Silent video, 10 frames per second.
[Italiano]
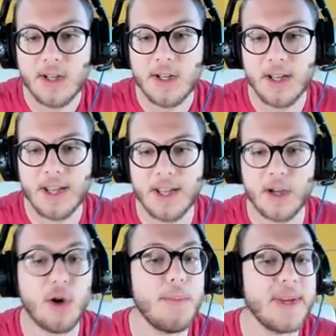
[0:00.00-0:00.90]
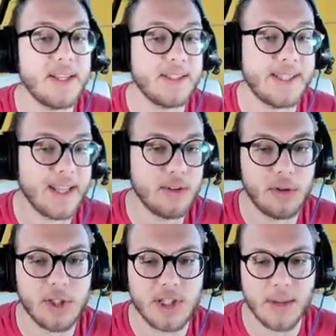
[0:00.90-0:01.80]
eh, come tetto,
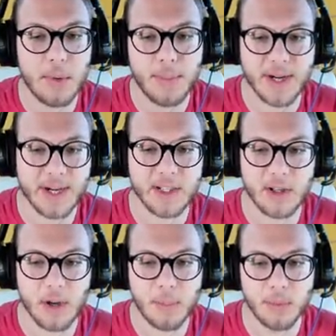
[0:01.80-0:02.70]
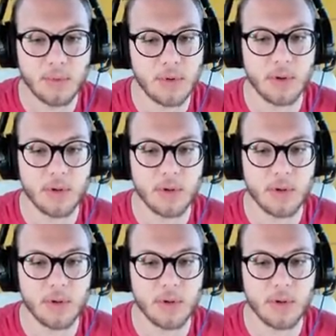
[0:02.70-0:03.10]
diciamo, per renderlo appunto